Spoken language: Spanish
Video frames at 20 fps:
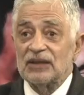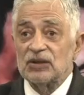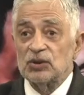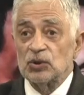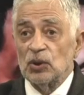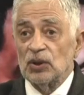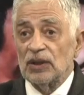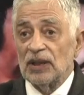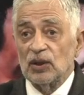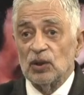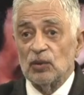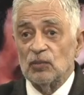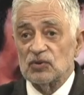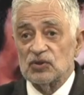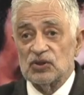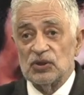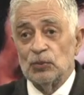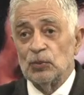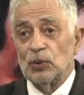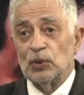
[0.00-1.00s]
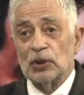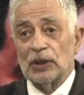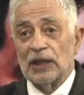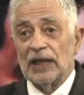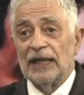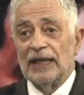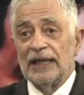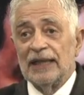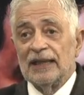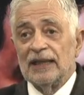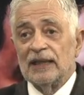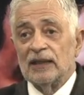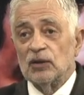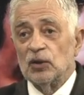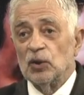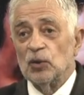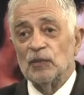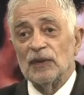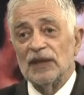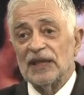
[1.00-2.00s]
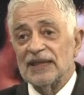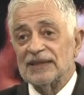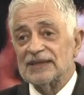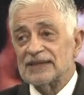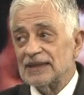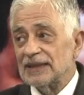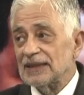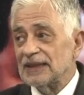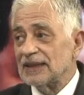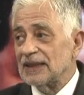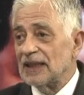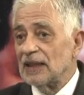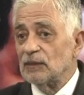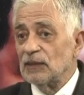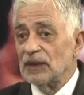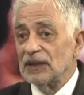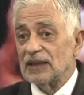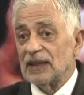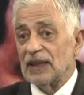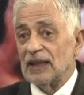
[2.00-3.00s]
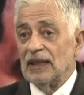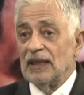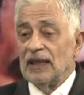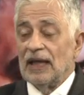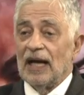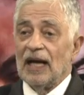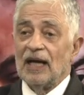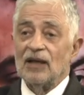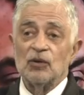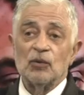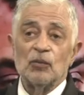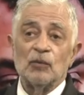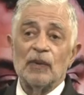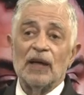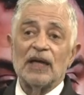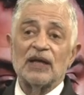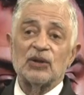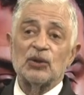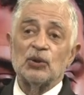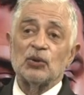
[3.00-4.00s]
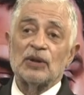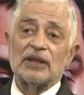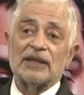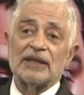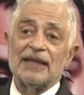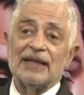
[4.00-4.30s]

historia como Simoca no merece. Realmente hay un barrio que